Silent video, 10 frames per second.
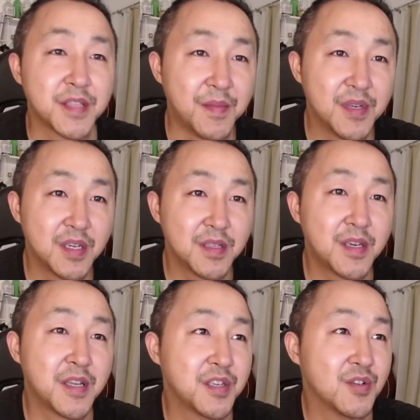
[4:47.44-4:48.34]
咱们现
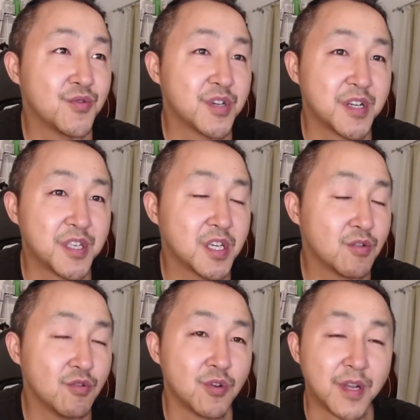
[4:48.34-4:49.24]
在进入一个轻
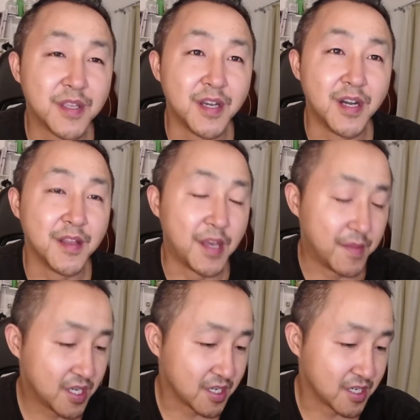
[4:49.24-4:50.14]
松的环节啊，咱
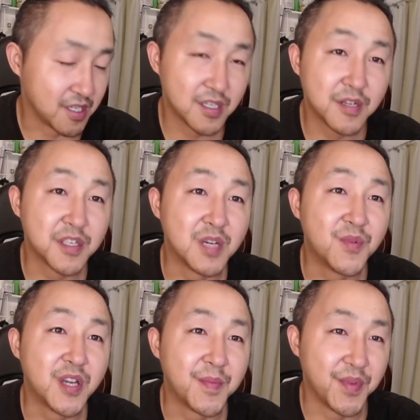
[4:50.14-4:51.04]
们这个时政节目呀，